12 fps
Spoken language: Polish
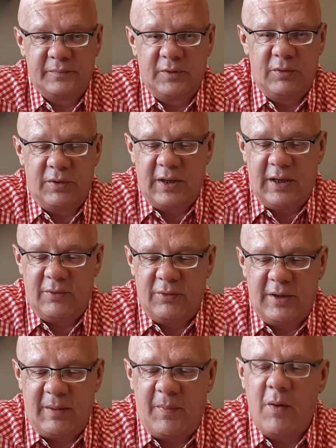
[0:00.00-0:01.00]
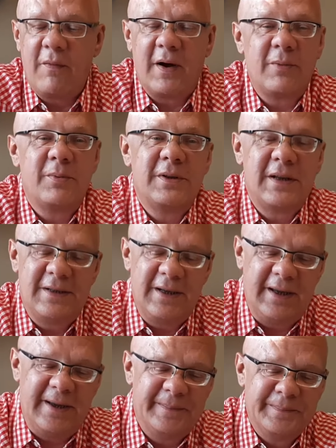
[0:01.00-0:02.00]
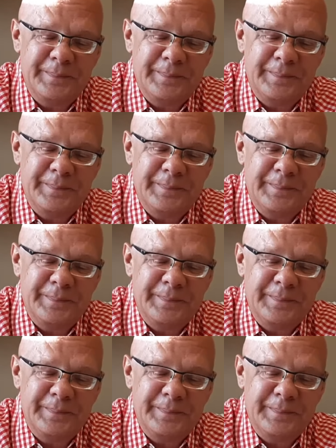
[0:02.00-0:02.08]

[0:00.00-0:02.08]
Górna, górna połowa Bundesligi.